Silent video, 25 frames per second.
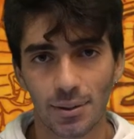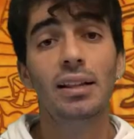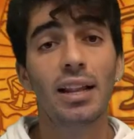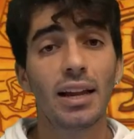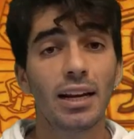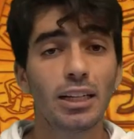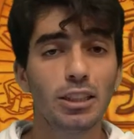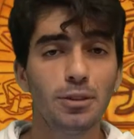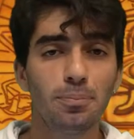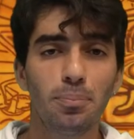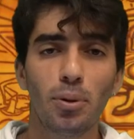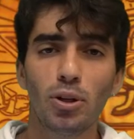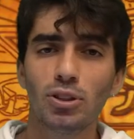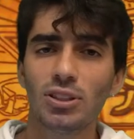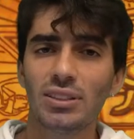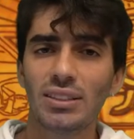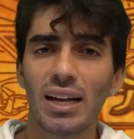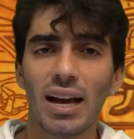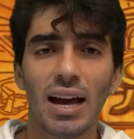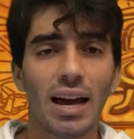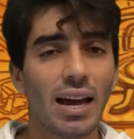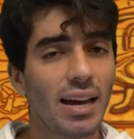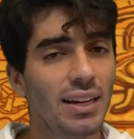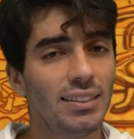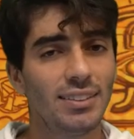La
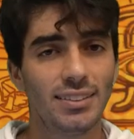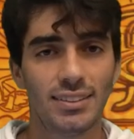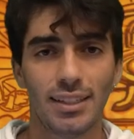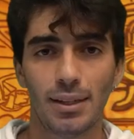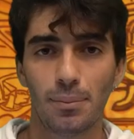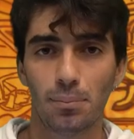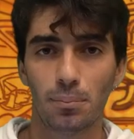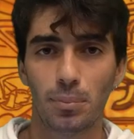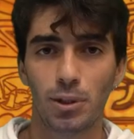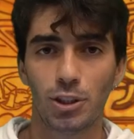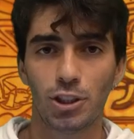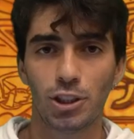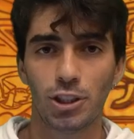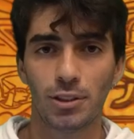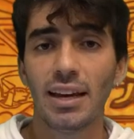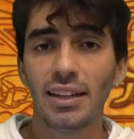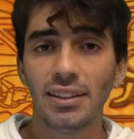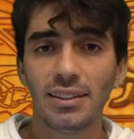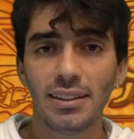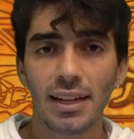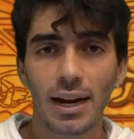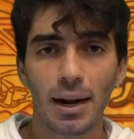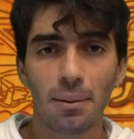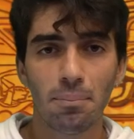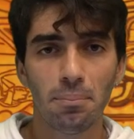risposta è semplice.
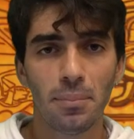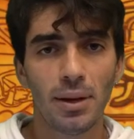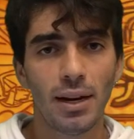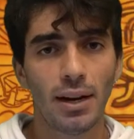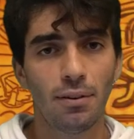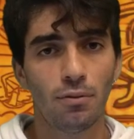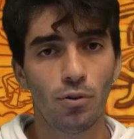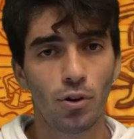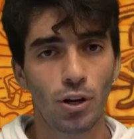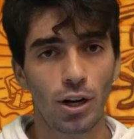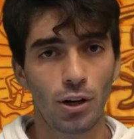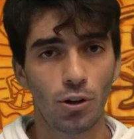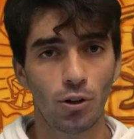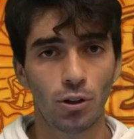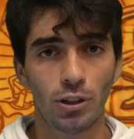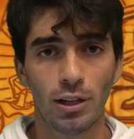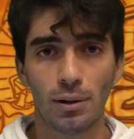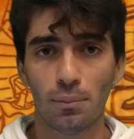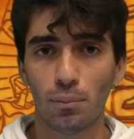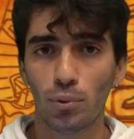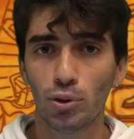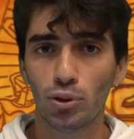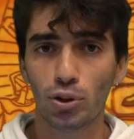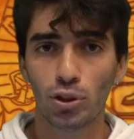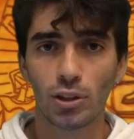Entrambe lavorano nel
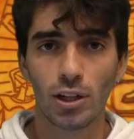mondo